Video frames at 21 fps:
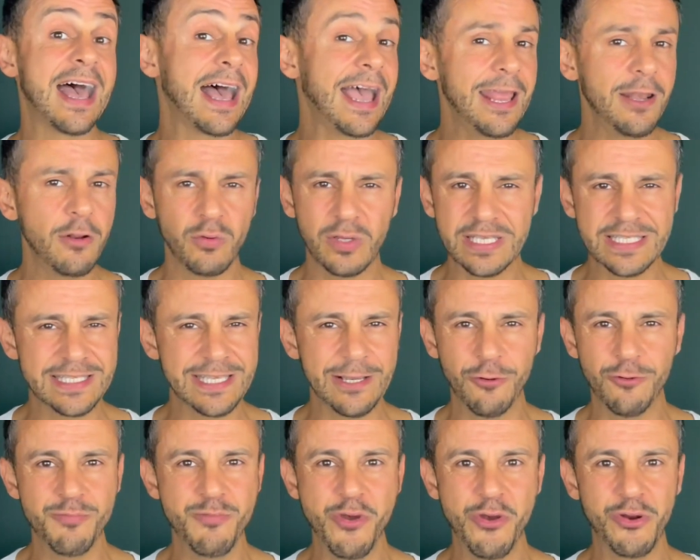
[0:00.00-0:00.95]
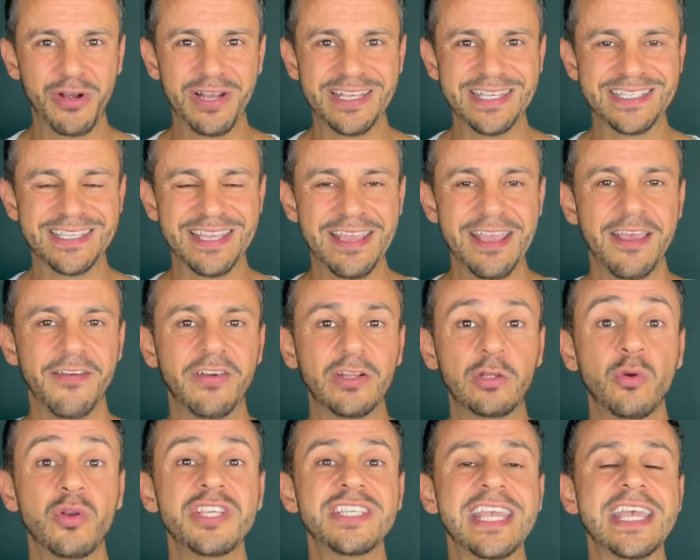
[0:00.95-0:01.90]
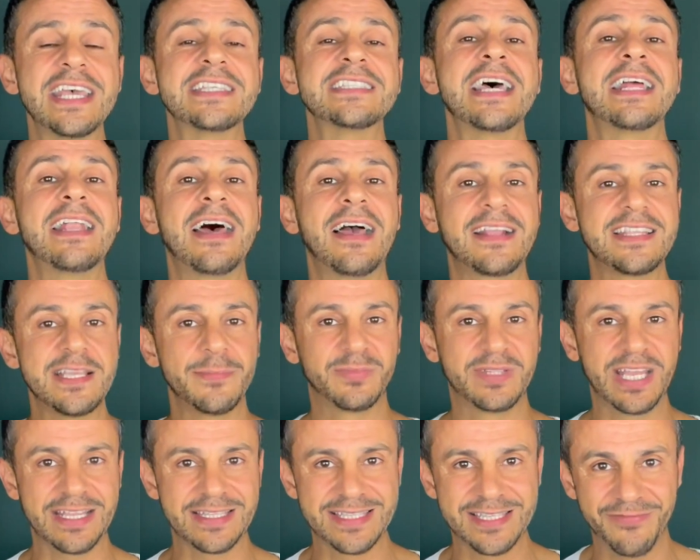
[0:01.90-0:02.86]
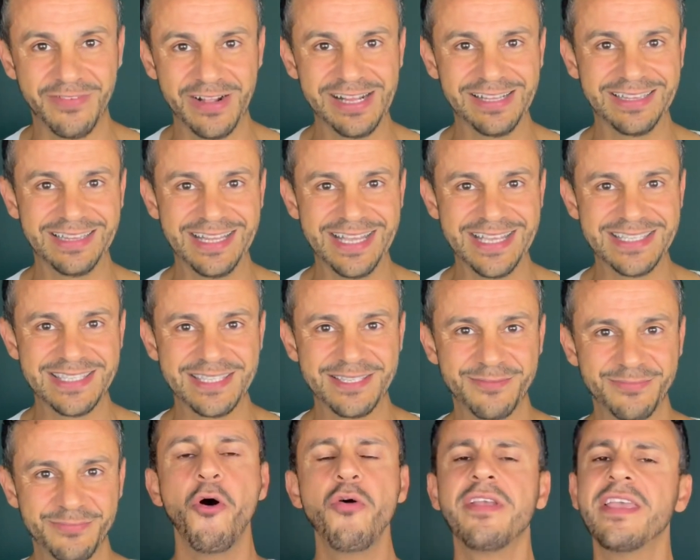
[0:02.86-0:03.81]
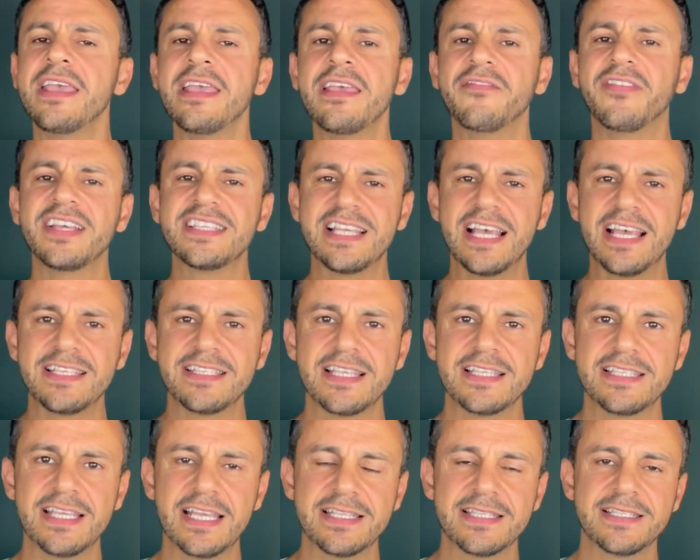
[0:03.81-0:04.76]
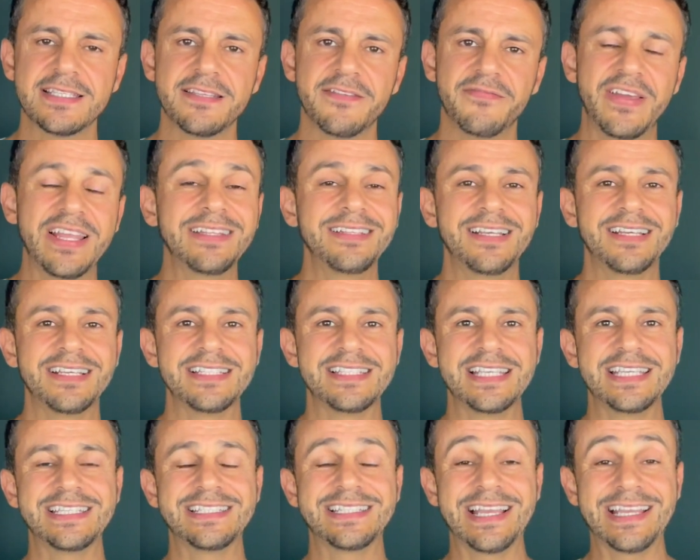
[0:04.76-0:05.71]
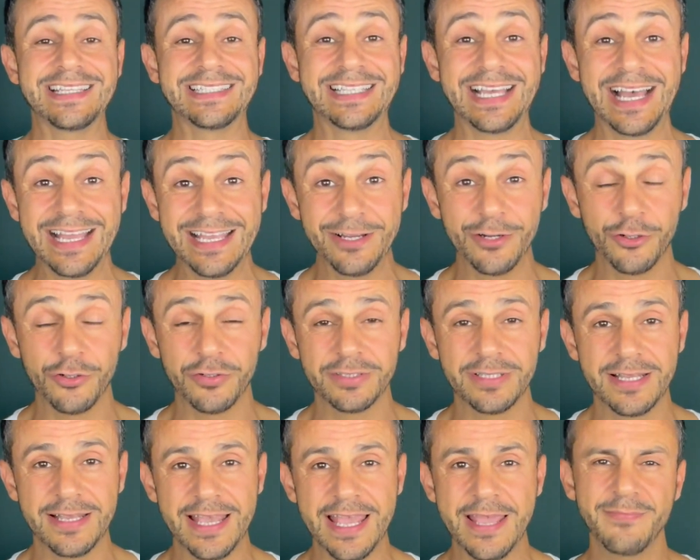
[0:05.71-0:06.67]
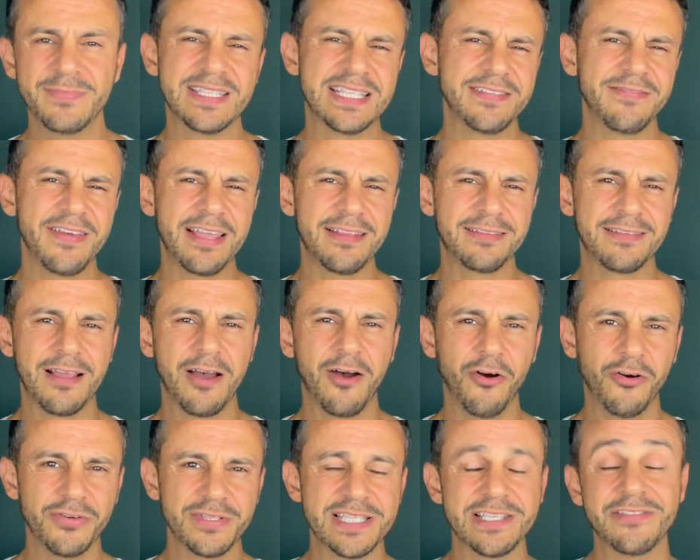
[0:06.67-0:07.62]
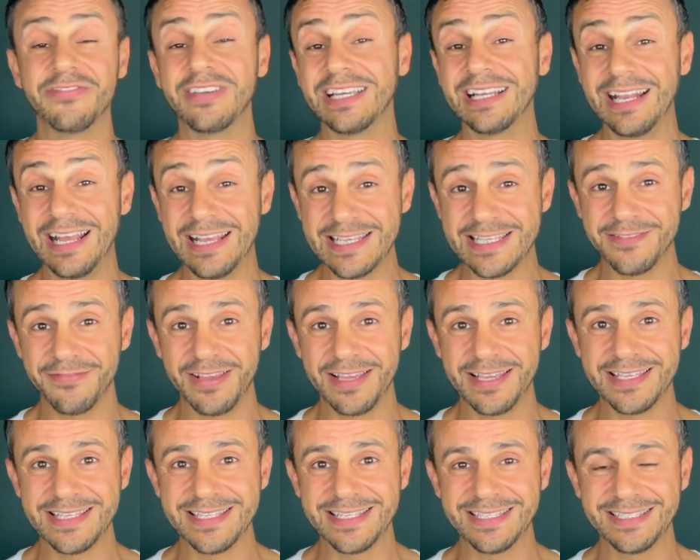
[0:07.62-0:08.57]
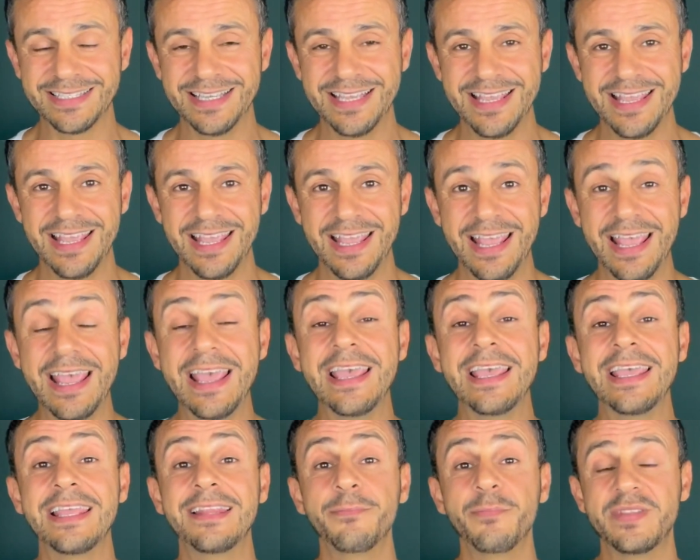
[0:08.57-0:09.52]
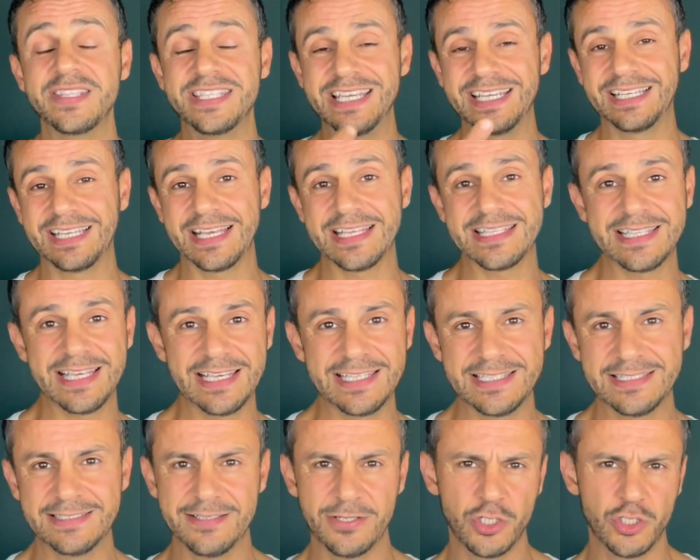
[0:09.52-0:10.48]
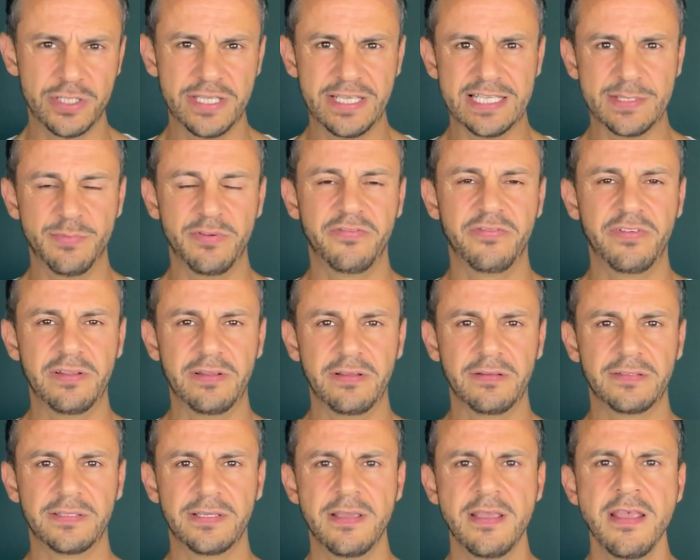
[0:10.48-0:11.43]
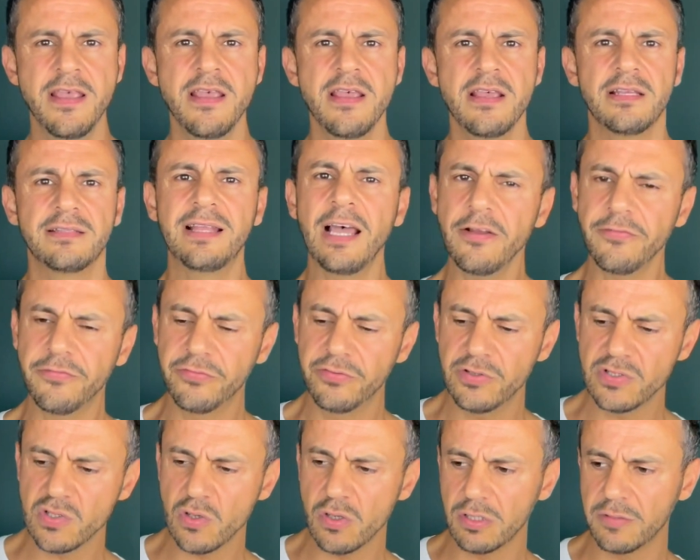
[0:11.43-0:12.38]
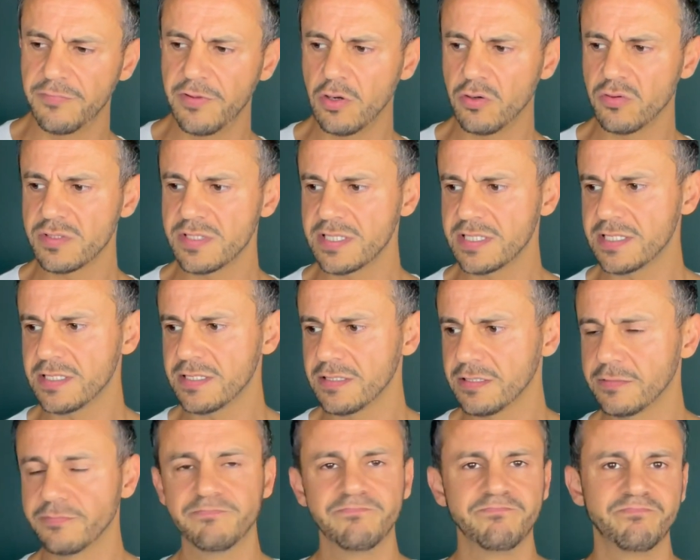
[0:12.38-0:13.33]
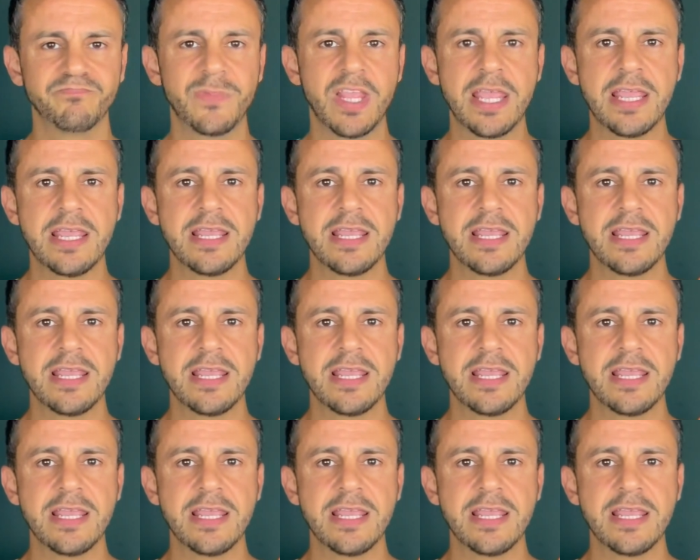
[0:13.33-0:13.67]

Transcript: Heilung ist hier unmöglich, wenn du nicht erst an Akzeptanz walten lässt. Okay, was heißt es jetzt, wenn sich dein Chiron im zweiten Haus vergleichsweise im Tierkreiszeichen des Stiers befindet? Dafür sollten wir uns ähm,